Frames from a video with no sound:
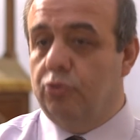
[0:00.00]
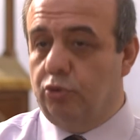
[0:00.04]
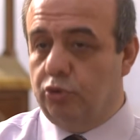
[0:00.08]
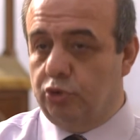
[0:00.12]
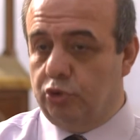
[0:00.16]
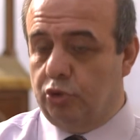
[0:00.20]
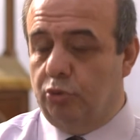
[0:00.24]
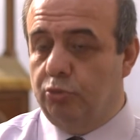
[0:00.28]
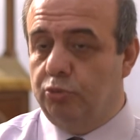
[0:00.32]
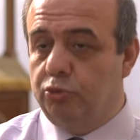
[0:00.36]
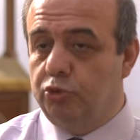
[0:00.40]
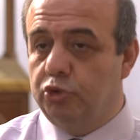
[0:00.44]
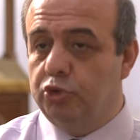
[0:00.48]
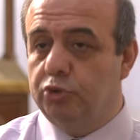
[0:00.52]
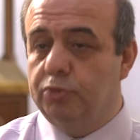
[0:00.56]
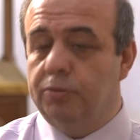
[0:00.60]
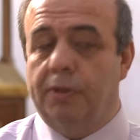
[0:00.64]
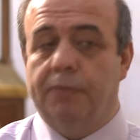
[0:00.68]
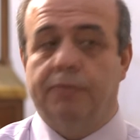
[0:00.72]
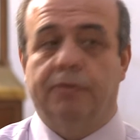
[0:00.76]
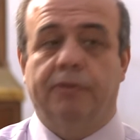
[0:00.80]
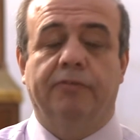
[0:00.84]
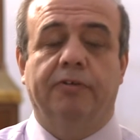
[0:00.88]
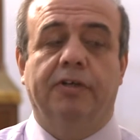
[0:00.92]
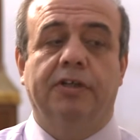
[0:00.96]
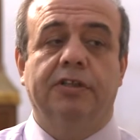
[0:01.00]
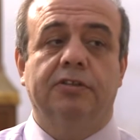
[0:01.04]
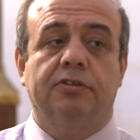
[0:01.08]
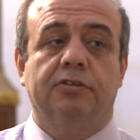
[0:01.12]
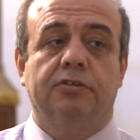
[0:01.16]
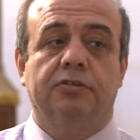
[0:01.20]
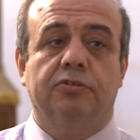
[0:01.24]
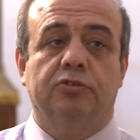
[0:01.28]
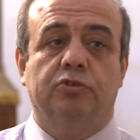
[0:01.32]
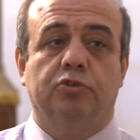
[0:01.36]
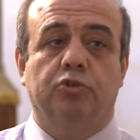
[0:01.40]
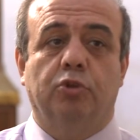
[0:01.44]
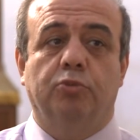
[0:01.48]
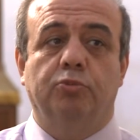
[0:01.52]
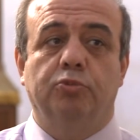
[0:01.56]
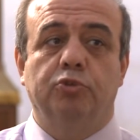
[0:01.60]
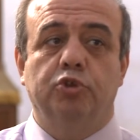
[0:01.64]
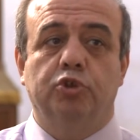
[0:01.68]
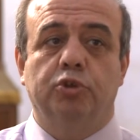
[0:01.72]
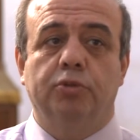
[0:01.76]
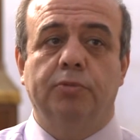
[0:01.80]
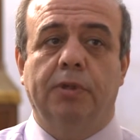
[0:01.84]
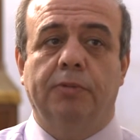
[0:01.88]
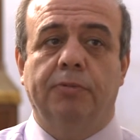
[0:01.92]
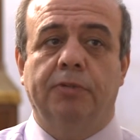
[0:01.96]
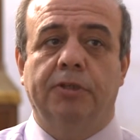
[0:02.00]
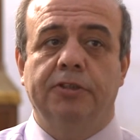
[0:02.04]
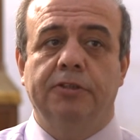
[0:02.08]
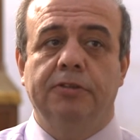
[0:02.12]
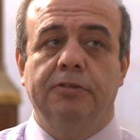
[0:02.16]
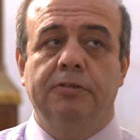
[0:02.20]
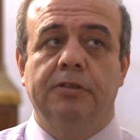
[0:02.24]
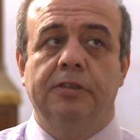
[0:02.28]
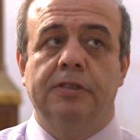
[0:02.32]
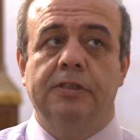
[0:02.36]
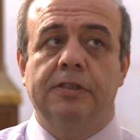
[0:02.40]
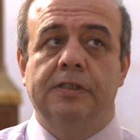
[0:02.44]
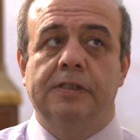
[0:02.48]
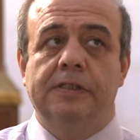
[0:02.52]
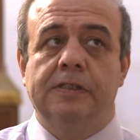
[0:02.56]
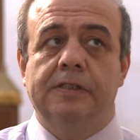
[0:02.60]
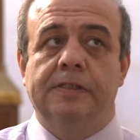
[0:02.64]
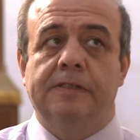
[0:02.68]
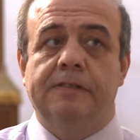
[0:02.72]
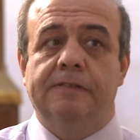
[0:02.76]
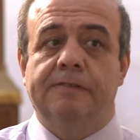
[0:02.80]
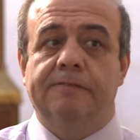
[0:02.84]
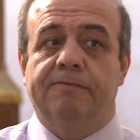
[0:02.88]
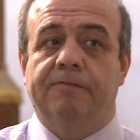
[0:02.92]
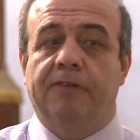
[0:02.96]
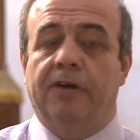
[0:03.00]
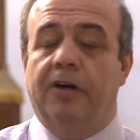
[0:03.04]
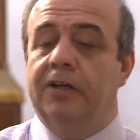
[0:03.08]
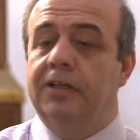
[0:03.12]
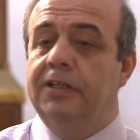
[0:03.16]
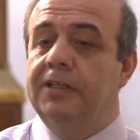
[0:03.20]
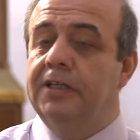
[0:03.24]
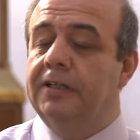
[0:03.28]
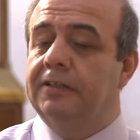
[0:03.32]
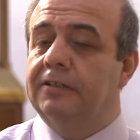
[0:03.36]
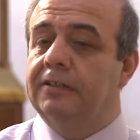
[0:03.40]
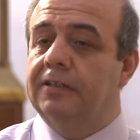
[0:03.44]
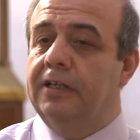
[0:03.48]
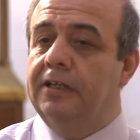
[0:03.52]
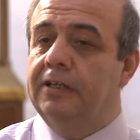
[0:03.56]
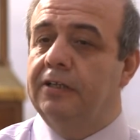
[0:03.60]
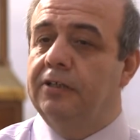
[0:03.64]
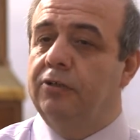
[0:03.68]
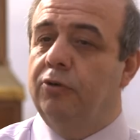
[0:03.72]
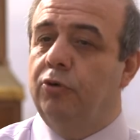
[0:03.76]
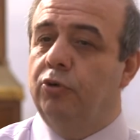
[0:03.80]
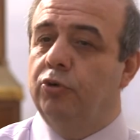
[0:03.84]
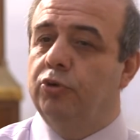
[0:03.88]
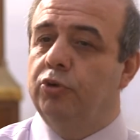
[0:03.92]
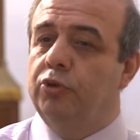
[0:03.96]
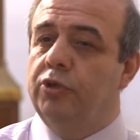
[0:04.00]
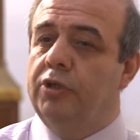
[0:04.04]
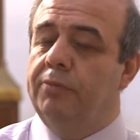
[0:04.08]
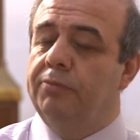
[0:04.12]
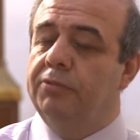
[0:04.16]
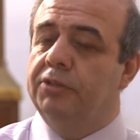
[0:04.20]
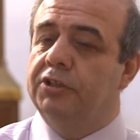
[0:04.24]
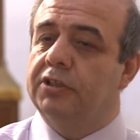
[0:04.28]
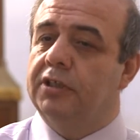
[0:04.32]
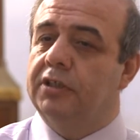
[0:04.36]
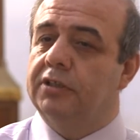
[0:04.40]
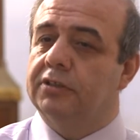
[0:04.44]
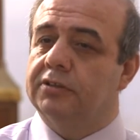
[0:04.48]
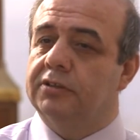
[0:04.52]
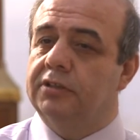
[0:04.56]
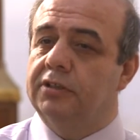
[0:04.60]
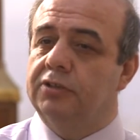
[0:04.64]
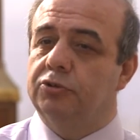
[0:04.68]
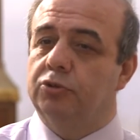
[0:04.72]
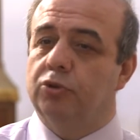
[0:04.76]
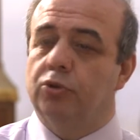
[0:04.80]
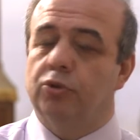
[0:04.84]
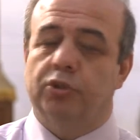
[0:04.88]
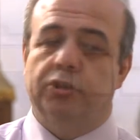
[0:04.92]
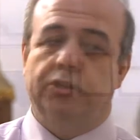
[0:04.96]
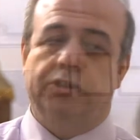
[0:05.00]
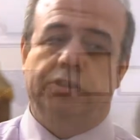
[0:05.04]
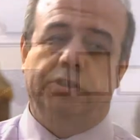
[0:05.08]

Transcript: Somuncu Baba var. Somuncu Baba'nın e, faaliyetlerini o dönem içerisinde çok